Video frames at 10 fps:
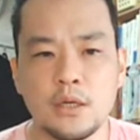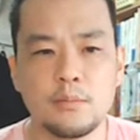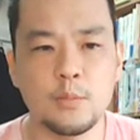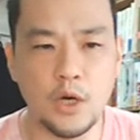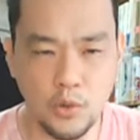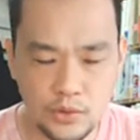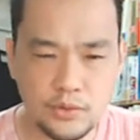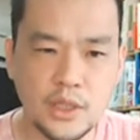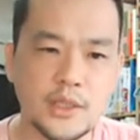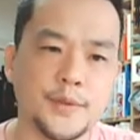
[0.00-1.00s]
まあ本
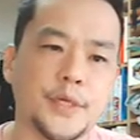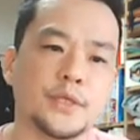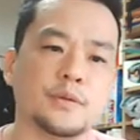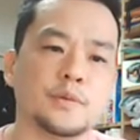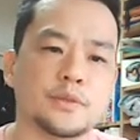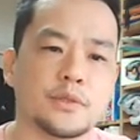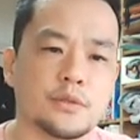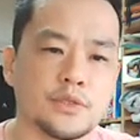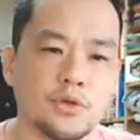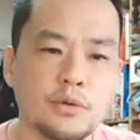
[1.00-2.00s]
当頭いいと思うんですけ
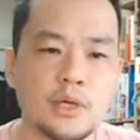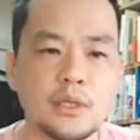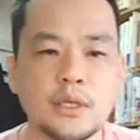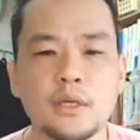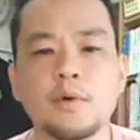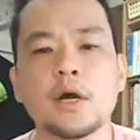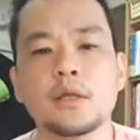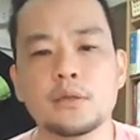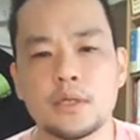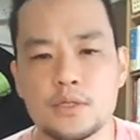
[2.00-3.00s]
ど、直感的に分
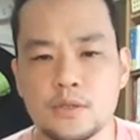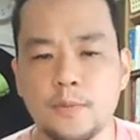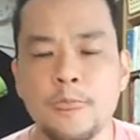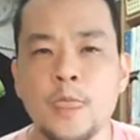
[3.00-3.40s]
かったんですよ。